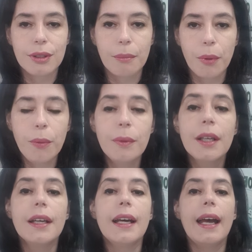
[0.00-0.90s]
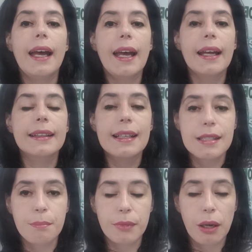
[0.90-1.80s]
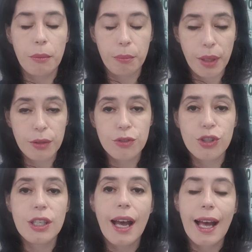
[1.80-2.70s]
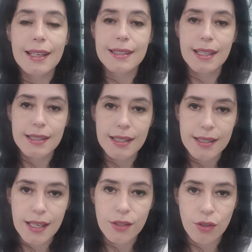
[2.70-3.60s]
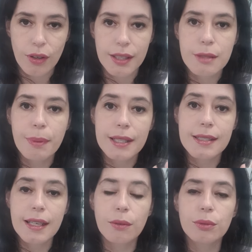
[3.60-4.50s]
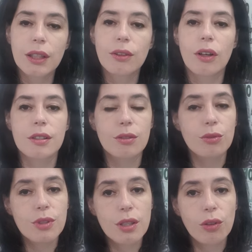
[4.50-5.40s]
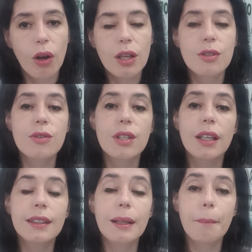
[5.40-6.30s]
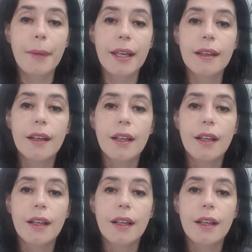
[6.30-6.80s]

tá bom? É, das, da meio-dia às 16 horas, para a segunda dose dos idosos e também